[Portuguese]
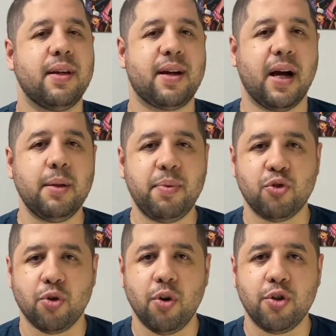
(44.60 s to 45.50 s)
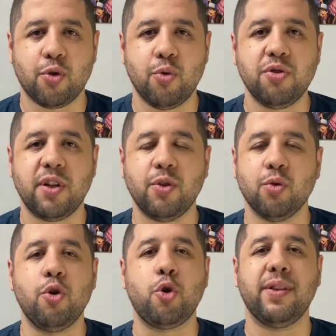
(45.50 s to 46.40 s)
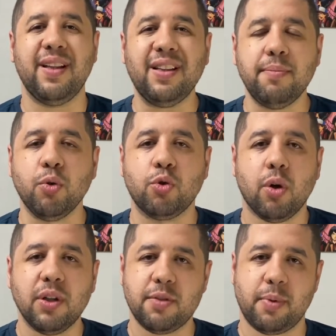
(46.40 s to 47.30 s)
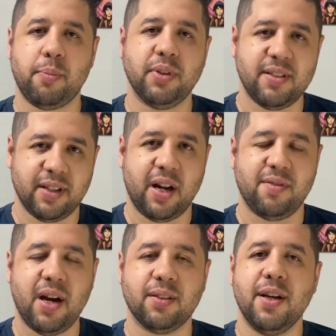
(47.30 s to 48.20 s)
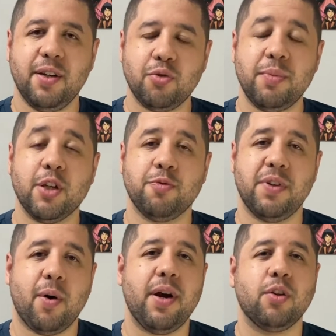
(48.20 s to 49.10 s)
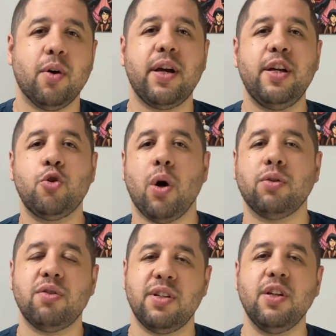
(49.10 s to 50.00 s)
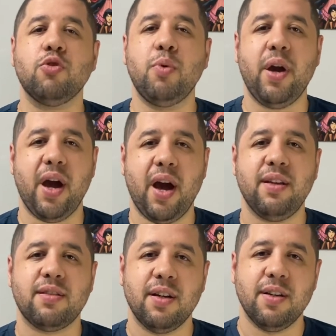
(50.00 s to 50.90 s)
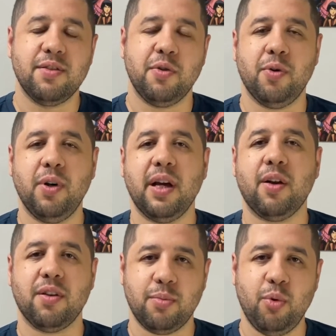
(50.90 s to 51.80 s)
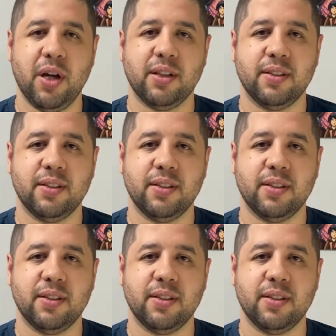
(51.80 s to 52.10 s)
cada episódio custa em torno de 80 mil dólares para poder ser gravado? Isso mesmo, fica ao redor aí de 400 mil reais se for olhar na nossa moeda.